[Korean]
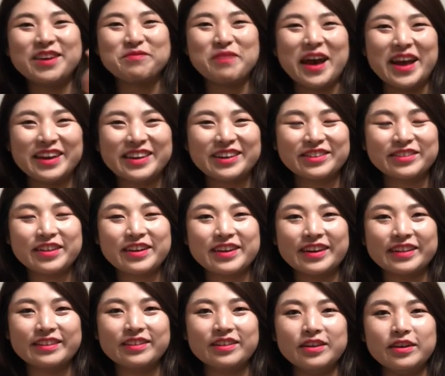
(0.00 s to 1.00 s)
이게 마이크라고
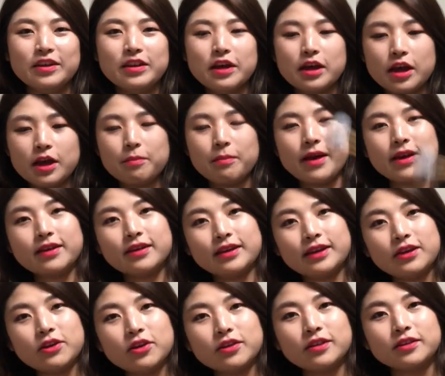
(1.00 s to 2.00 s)
생각해서 을 마이크를
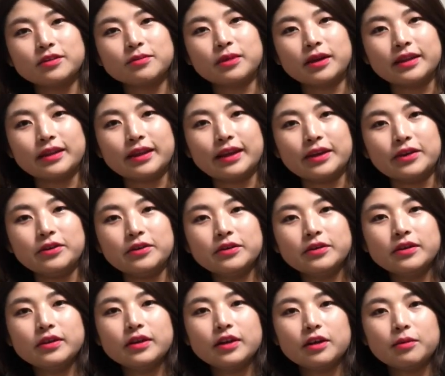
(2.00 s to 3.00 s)
이렇게 드시면 안 돼요.
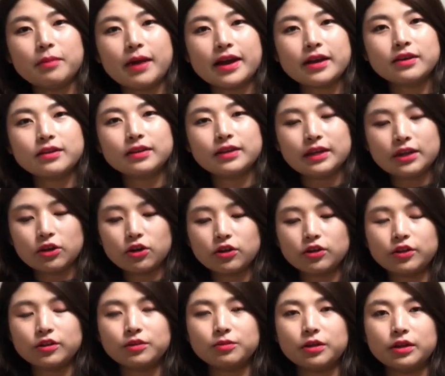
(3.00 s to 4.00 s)
마이크를 이렇게
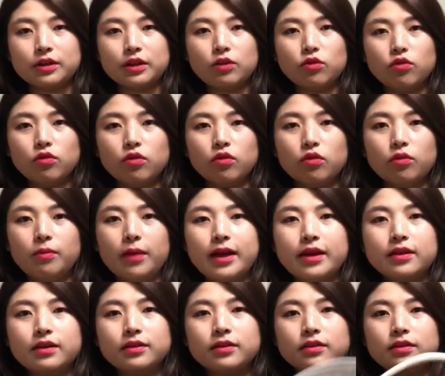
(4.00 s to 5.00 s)
드시면 안 되고
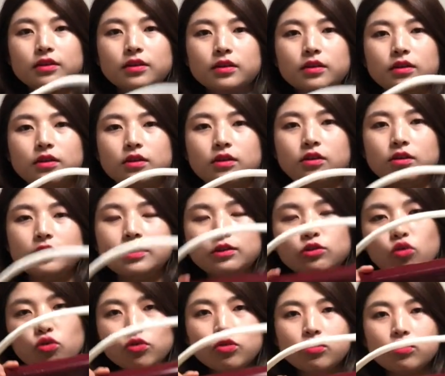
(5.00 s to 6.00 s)
마이크를 어,
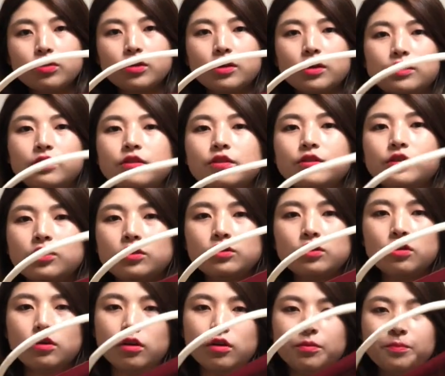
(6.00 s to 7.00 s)
손으로 이렇게
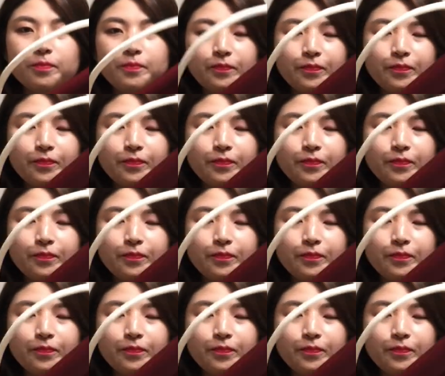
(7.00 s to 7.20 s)
드셔서